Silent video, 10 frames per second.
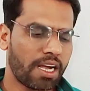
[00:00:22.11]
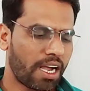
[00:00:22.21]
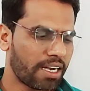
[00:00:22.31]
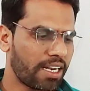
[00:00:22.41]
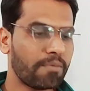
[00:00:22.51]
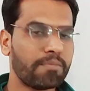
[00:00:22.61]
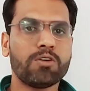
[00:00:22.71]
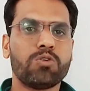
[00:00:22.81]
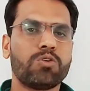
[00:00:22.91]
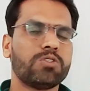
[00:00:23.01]
अगर आपने
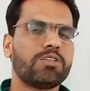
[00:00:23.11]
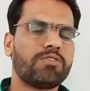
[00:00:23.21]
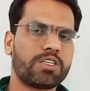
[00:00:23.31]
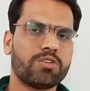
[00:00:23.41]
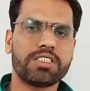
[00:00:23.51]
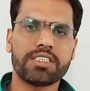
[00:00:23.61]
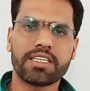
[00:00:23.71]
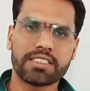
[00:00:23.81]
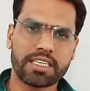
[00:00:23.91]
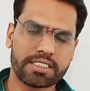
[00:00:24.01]
ग्लूकोज और फ्रक्टोज की
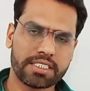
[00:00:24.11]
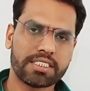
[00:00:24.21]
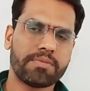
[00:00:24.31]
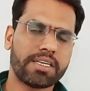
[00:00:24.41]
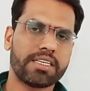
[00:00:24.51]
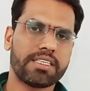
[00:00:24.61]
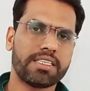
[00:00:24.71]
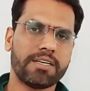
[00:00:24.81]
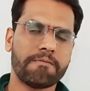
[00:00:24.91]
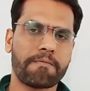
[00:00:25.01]
संरचना अच्छे से पढ़ रखी
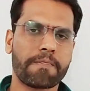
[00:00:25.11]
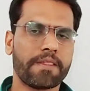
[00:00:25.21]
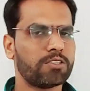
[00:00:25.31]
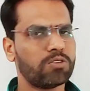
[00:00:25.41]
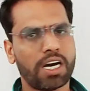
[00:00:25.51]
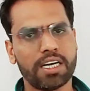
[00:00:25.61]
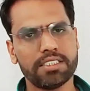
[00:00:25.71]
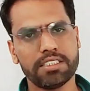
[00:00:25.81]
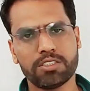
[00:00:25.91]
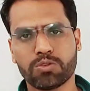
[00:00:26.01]
है तो आज
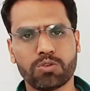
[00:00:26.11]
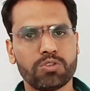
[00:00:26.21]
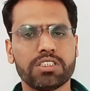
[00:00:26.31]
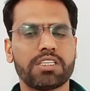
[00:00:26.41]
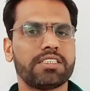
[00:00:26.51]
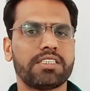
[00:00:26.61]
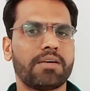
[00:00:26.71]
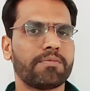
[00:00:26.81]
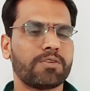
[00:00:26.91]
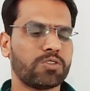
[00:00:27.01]
इस सुक्रोज की संरचना
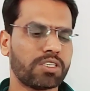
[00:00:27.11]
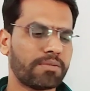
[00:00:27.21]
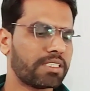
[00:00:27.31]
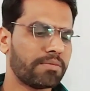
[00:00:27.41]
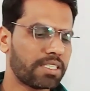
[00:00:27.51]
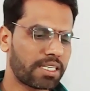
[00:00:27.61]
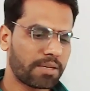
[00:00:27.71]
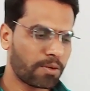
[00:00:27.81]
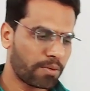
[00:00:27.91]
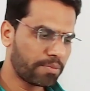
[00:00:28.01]
को समझने में ज़्यादा
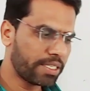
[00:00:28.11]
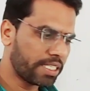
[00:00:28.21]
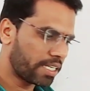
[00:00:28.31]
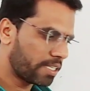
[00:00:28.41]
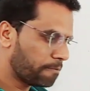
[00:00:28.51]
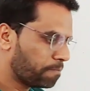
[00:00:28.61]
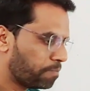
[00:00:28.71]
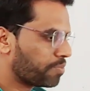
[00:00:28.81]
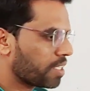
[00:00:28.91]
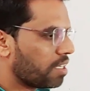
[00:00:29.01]
प्रॉब्लम नहीं आएगी
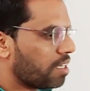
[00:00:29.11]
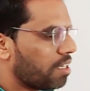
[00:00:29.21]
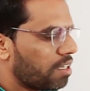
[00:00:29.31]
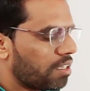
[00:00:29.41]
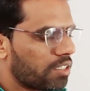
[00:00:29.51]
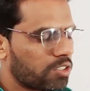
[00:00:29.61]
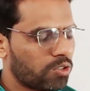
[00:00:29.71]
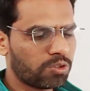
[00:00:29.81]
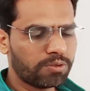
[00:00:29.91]
तो